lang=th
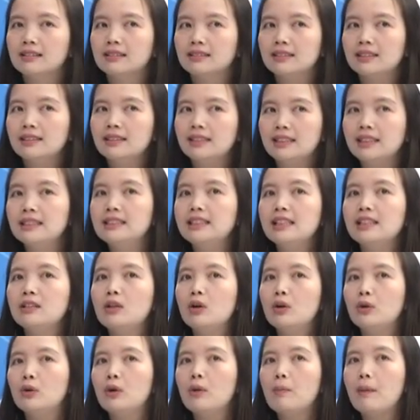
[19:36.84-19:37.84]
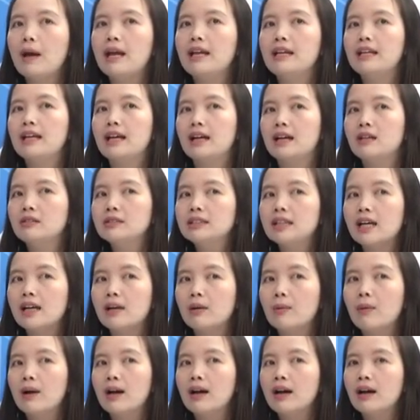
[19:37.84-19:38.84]
คือจริง ๆ โดยทั่วไปเนี่ยเข้าใจ
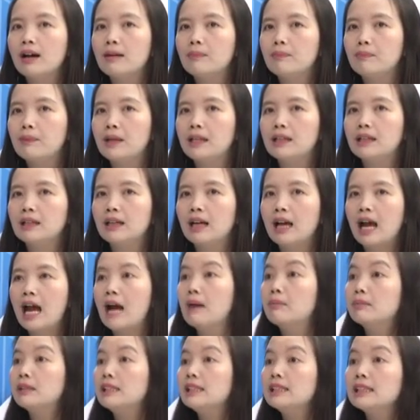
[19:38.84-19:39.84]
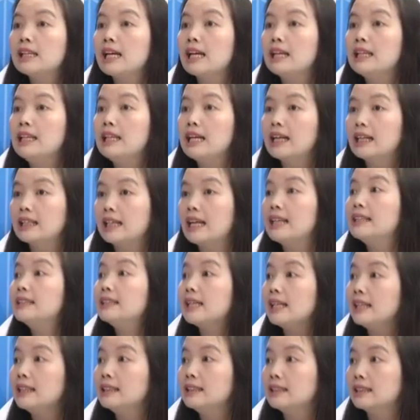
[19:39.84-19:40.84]
ว่าเป็นคำที่ใช้เรียกไลเซ
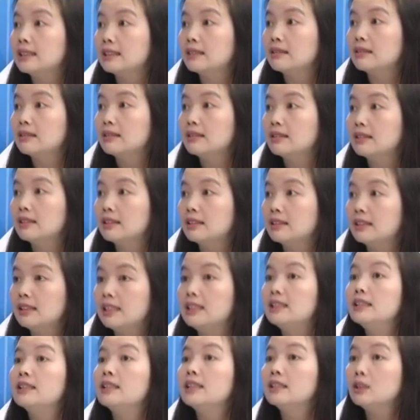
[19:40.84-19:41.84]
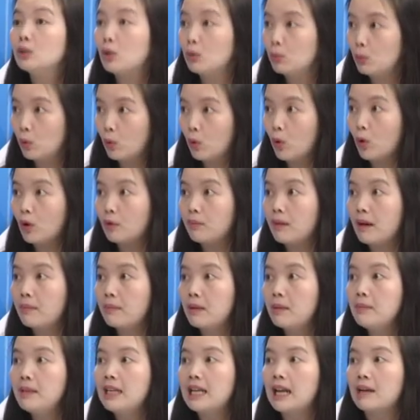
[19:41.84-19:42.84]
นส์สินเชื่อส่วนบุคคลแบบ
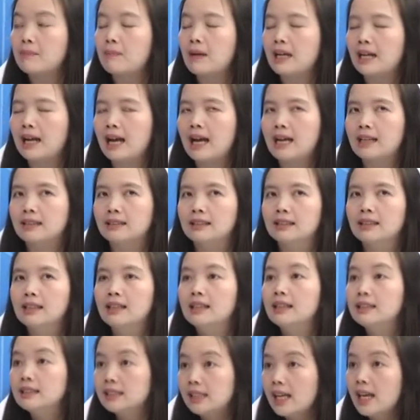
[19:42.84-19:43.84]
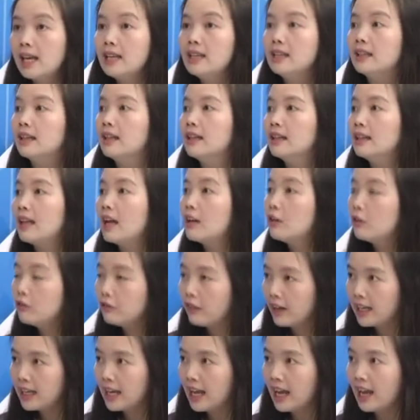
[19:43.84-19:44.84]
ไม่มีหลักประกัน เช่นนาโนไฟ
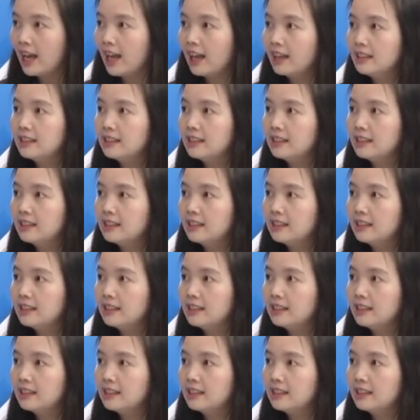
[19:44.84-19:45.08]
แนนซ